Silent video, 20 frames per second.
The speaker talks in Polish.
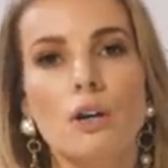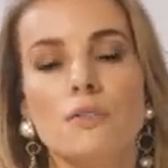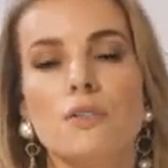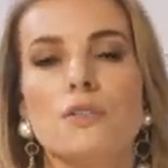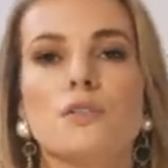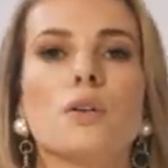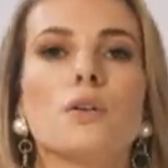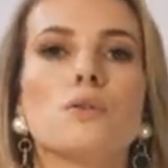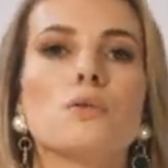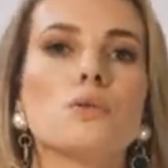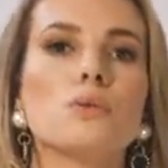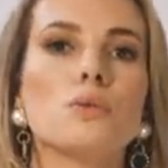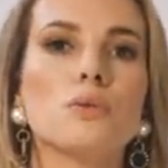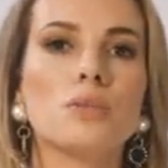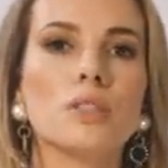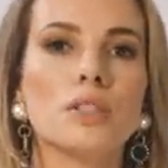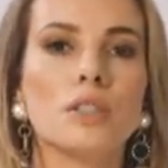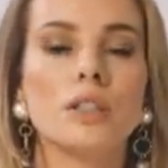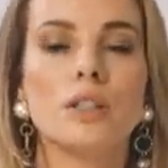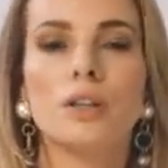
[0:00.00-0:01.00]
w
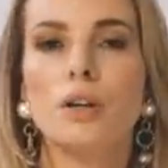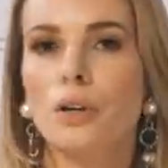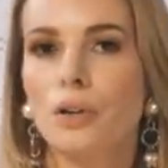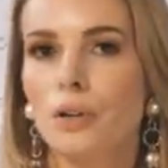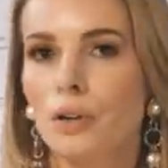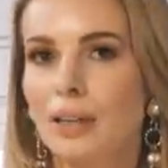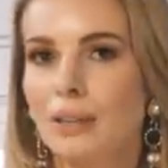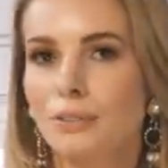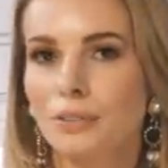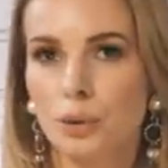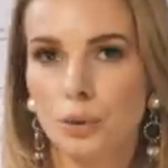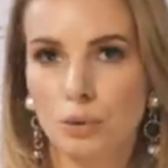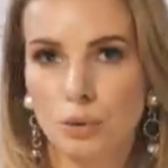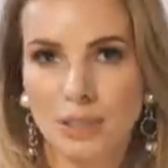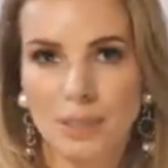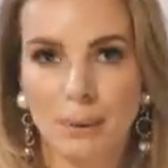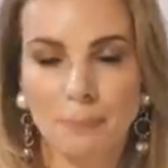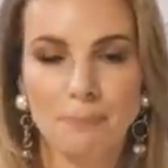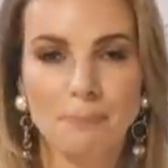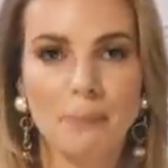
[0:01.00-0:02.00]
związku z
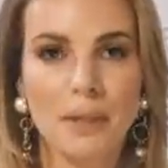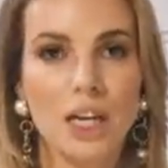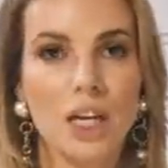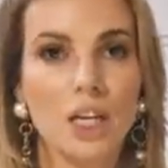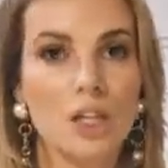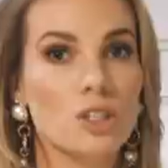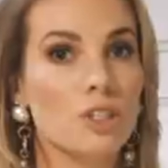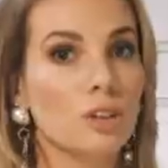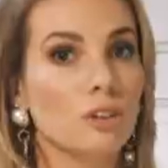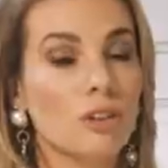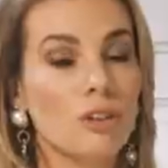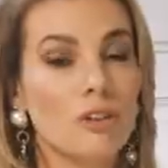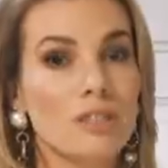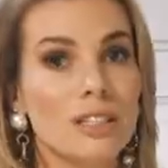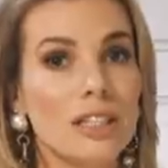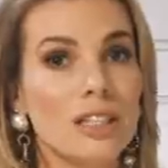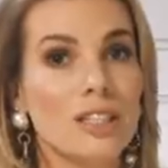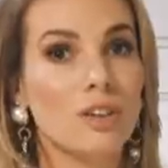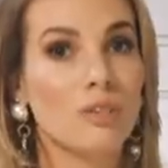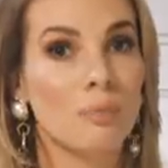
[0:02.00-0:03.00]
koronawirusem. Co to
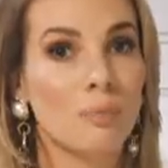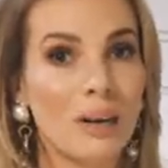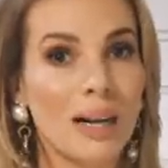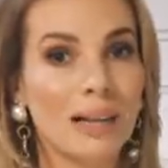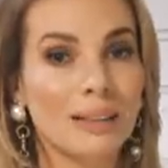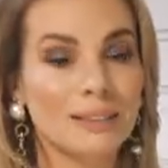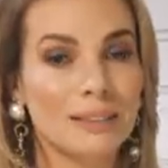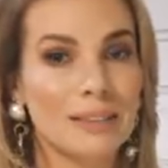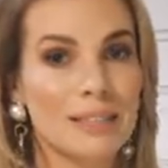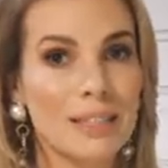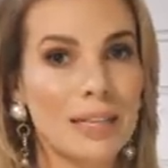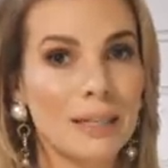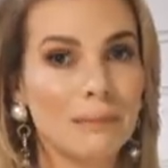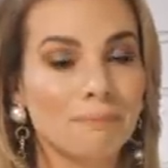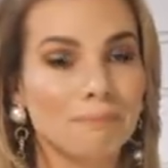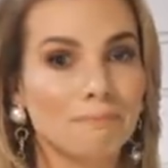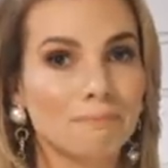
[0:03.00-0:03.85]
oznacza w praktyce?